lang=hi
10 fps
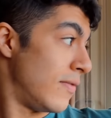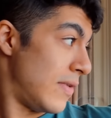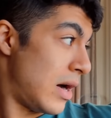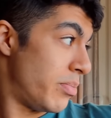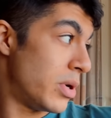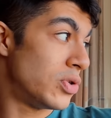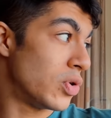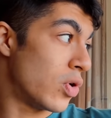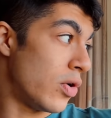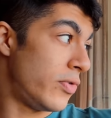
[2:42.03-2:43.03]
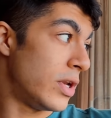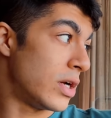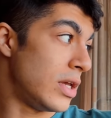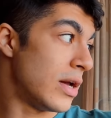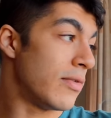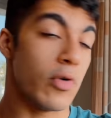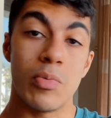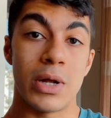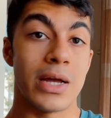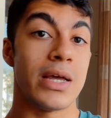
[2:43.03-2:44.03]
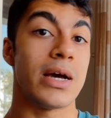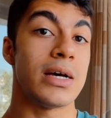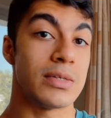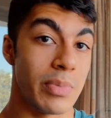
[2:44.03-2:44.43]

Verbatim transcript: वहां पर जो कॉफी रखी है वो बनाई है इज